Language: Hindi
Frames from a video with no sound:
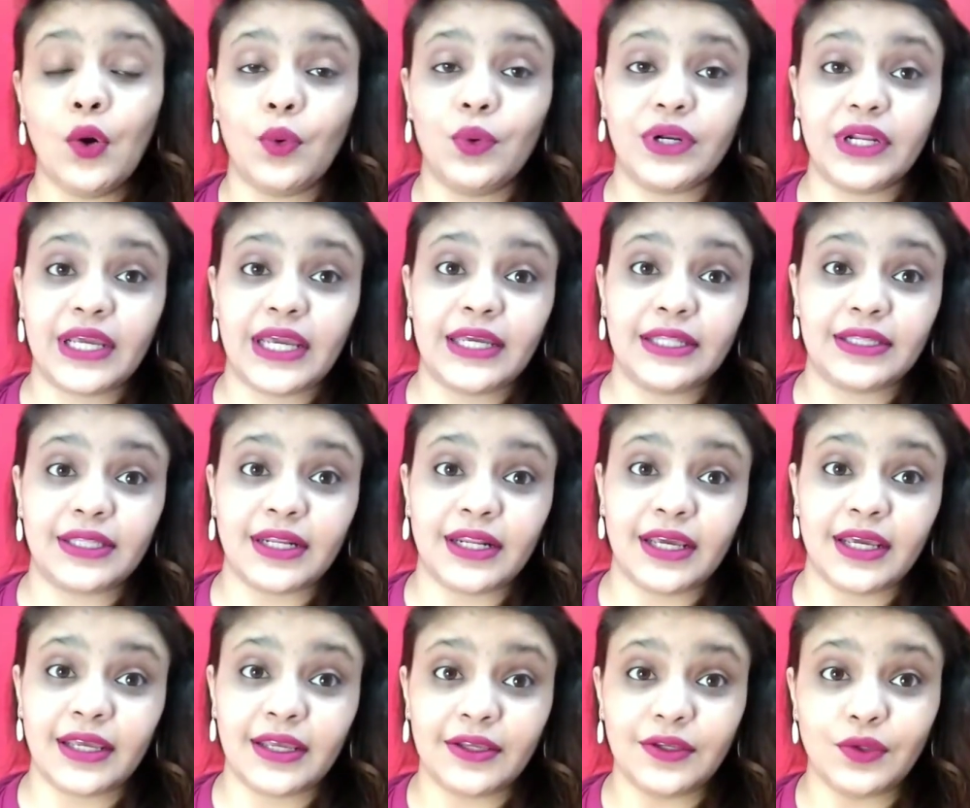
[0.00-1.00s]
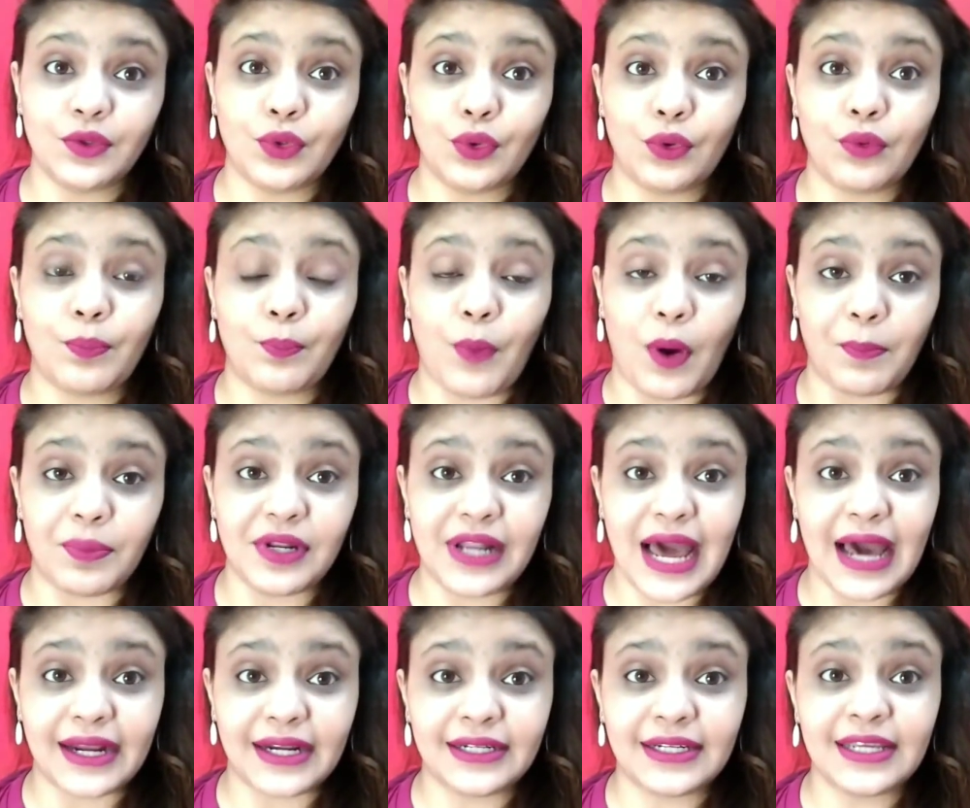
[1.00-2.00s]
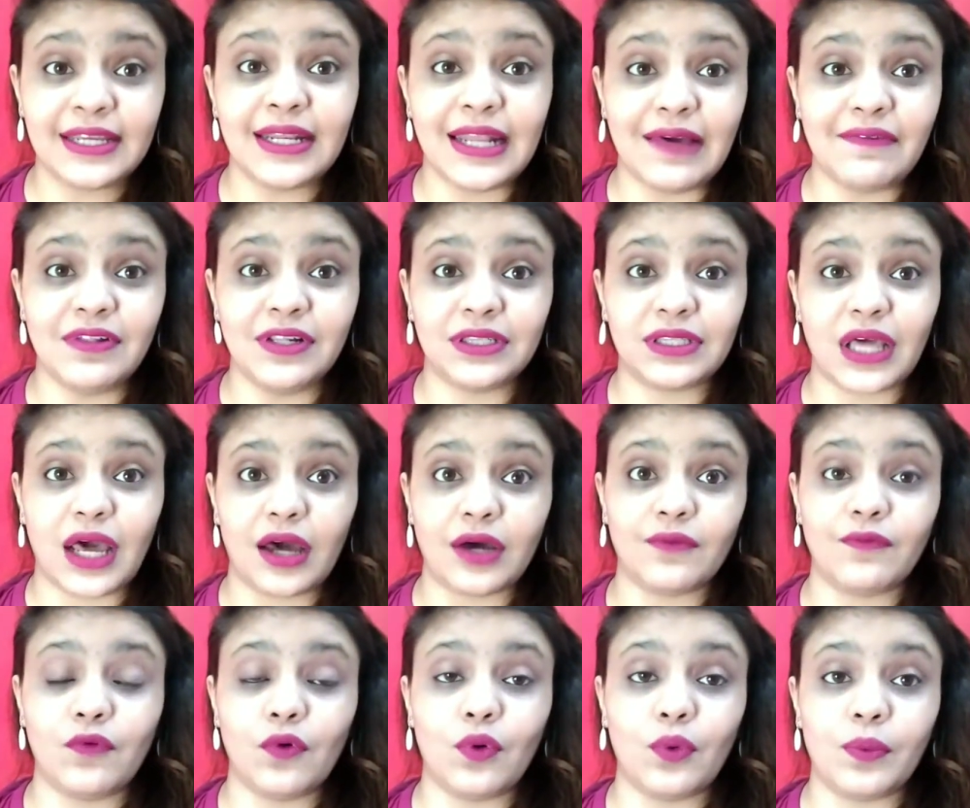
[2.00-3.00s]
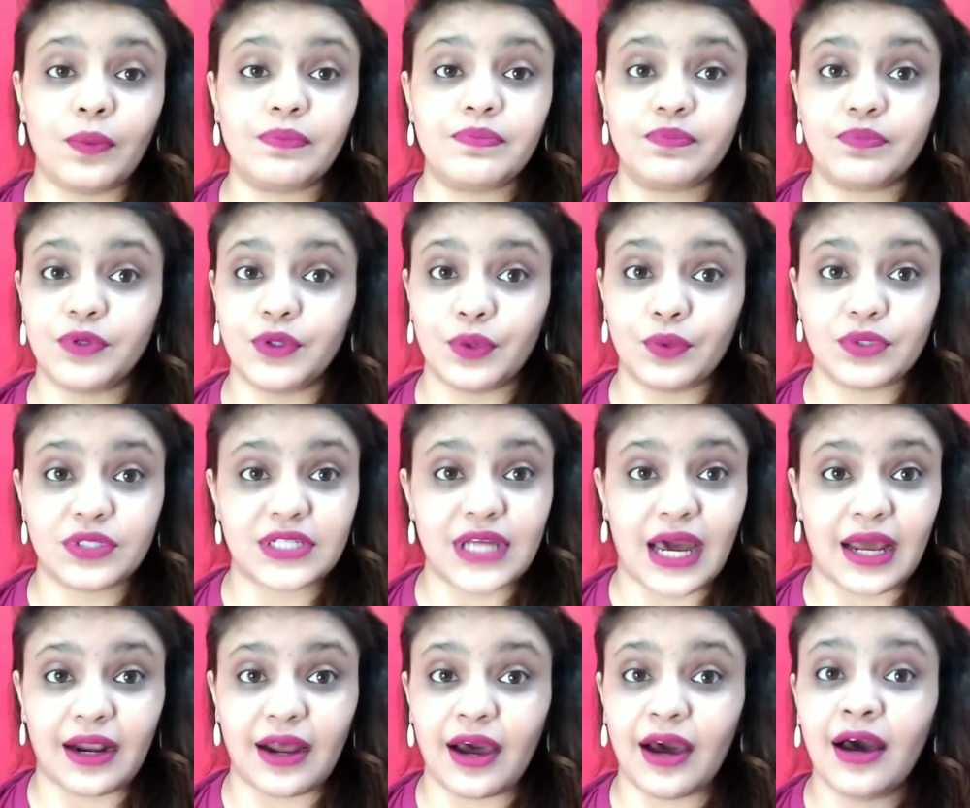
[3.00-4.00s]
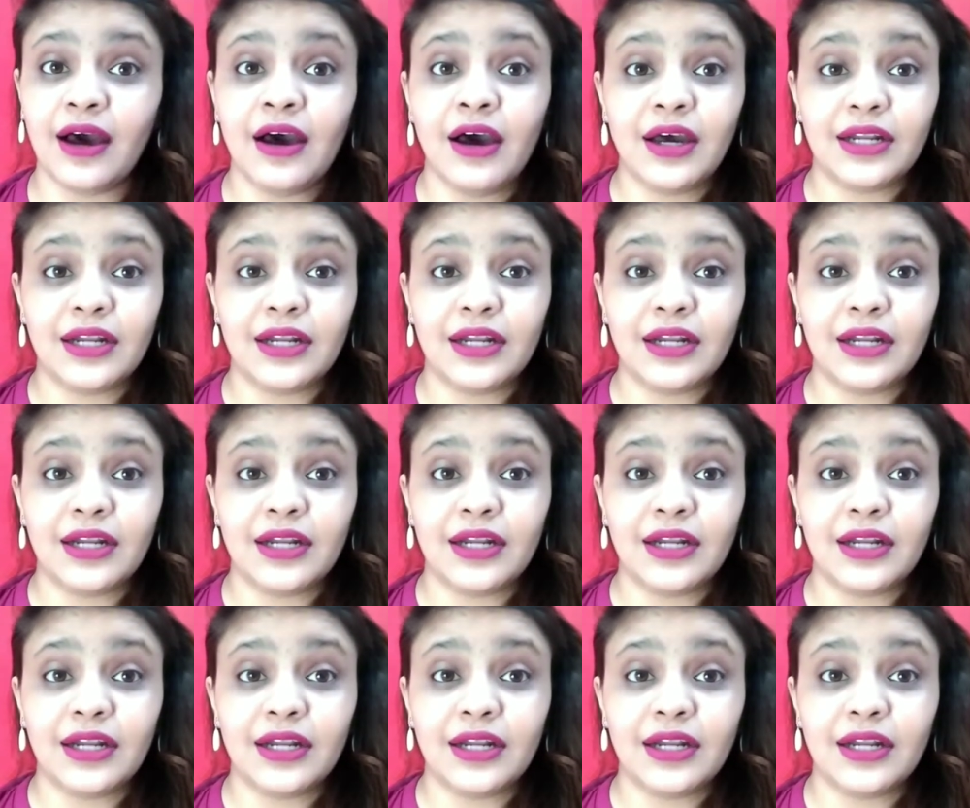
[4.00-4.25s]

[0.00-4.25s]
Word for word: उनके इतने यू नो पॉपुलैरिटी लेवल था वो यू नो सारा